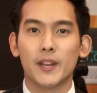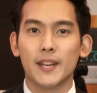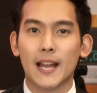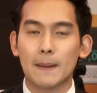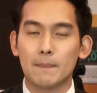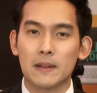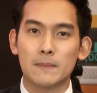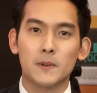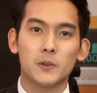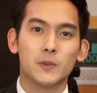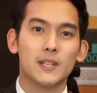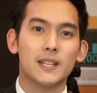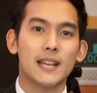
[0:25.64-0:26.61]
นนี้ครับเพชรมาอ
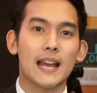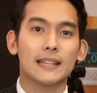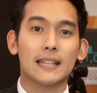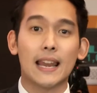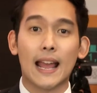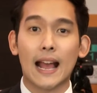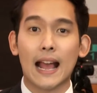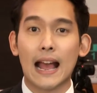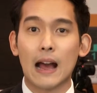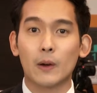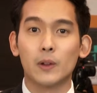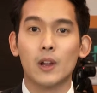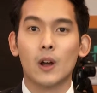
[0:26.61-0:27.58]
ยู่ที่งานถแถลงข่า
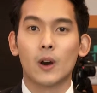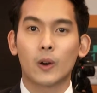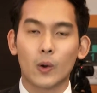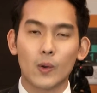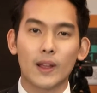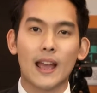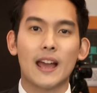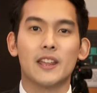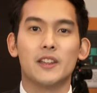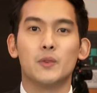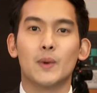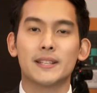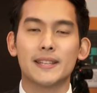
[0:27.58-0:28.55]
วโครงการ
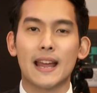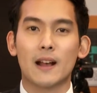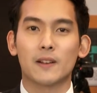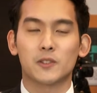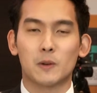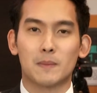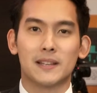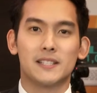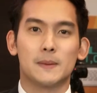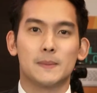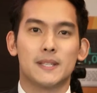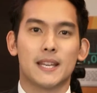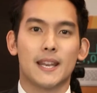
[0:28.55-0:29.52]
Invest Now
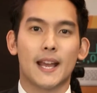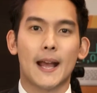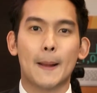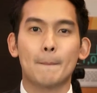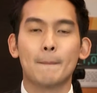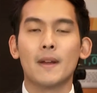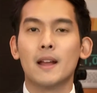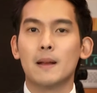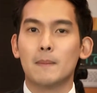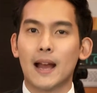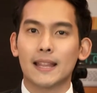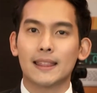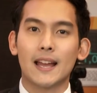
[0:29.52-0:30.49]
2017 นะครับ
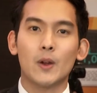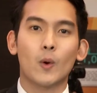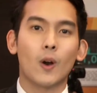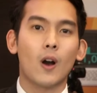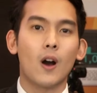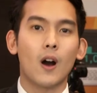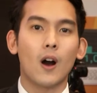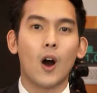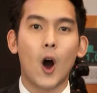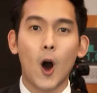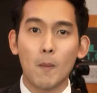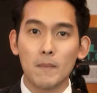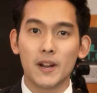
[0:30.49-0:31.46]
ภายใต้หัวข้อ
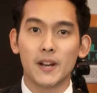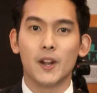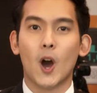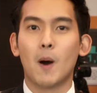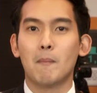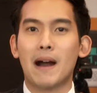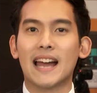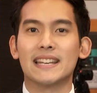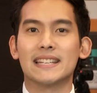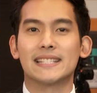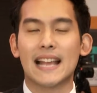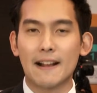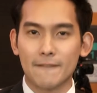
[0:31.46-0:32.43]
ออมหมื่นออมพัน
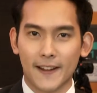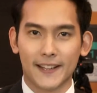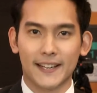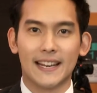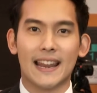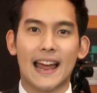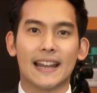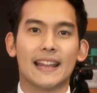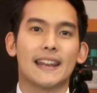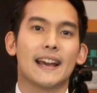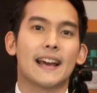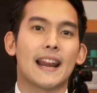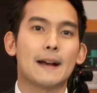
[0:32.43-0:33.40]
สร้างฝันเงินล้านกัน
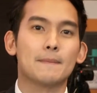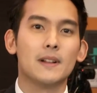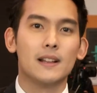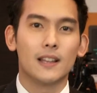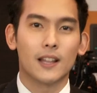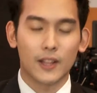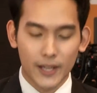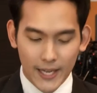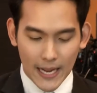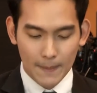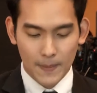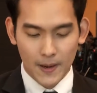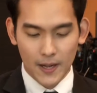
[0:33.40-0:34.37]
นะครับแต่ตอนนี้ค
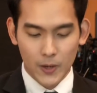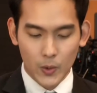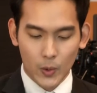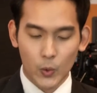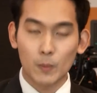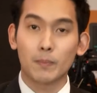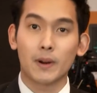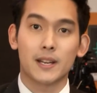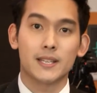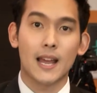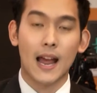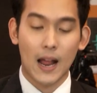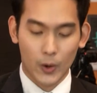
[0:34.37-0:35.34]
รับเพชรได้อยู่กับคุณปรัช
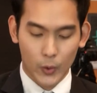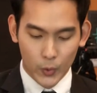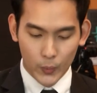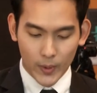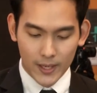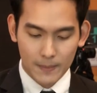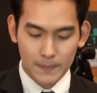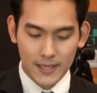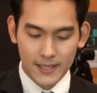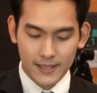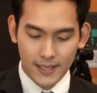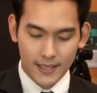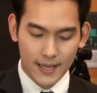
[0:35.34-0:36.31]
ญา คุณวณิชพิ
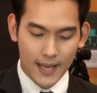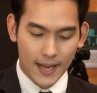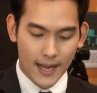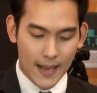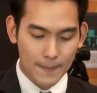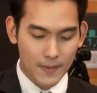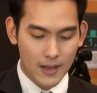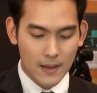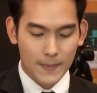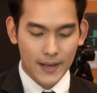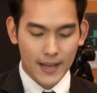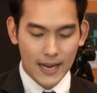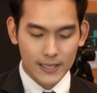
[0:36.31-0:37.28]
สิทธิ์นะครับ
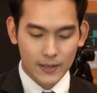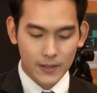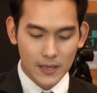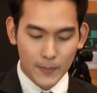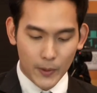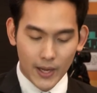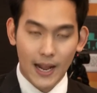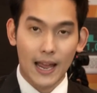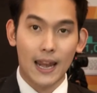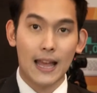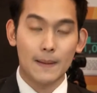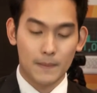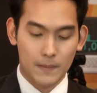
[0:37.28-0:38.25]
ประธานเจ้าหน้าที่บริหาร
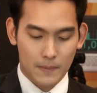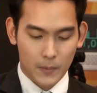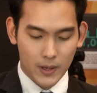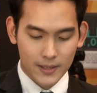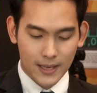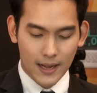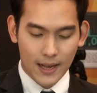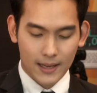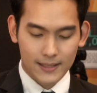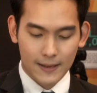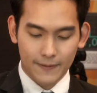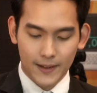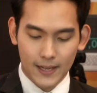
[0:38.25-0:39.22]
และบริษัทหลัก
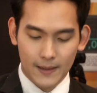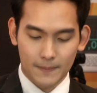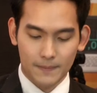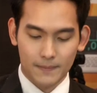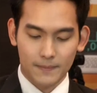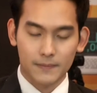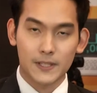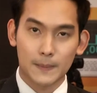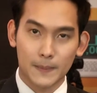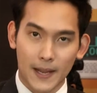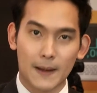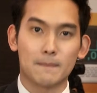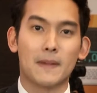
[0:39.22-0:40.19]
ทรัพย์ฟิลิป
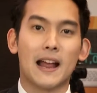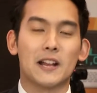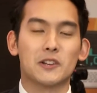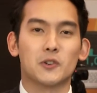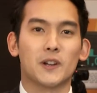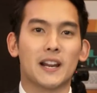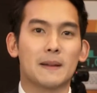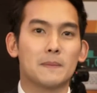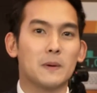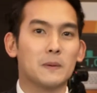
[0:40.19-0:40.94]
จำกัดมหาชนครับผ